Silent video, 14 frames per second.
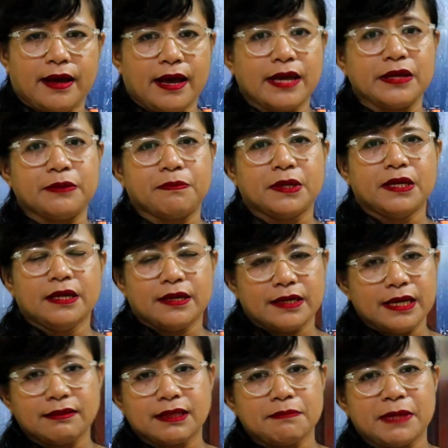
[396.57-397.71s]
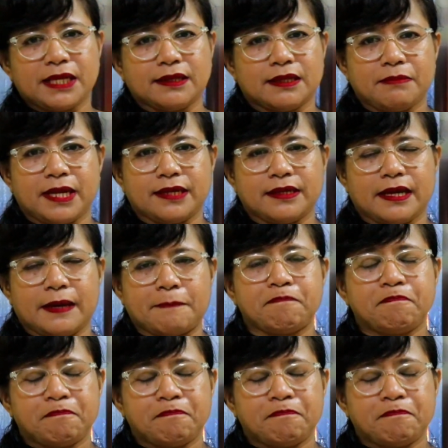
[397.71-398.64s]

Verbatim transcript: Ayub dan teman-temannya